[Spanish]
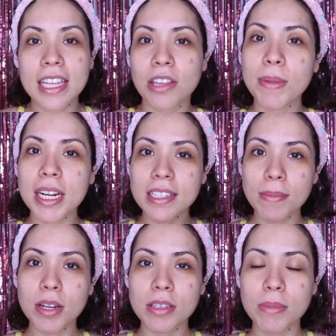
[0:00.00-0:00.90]
De todas maneras
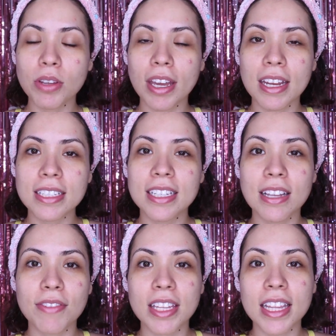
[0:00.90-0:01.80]
también los invito a quedarse
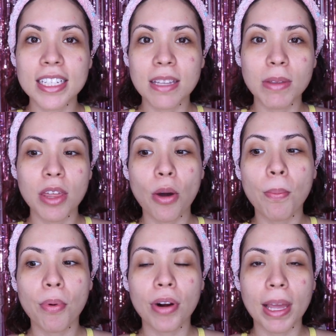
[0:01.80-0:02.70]
hasta el final de este
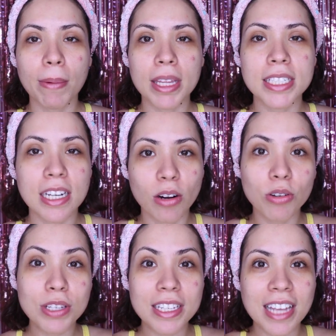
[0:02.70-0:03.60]
video porque van a ser
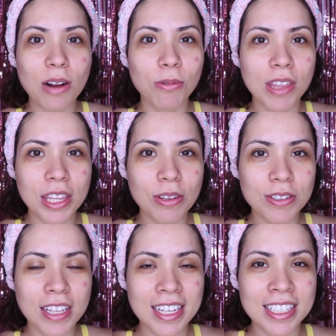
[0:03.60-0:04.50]
los
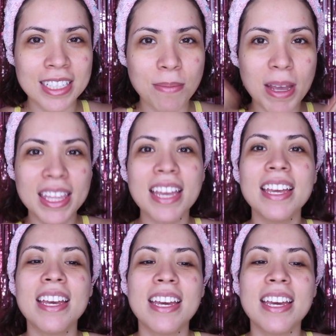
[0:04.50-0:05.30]
saluditos de esta semana.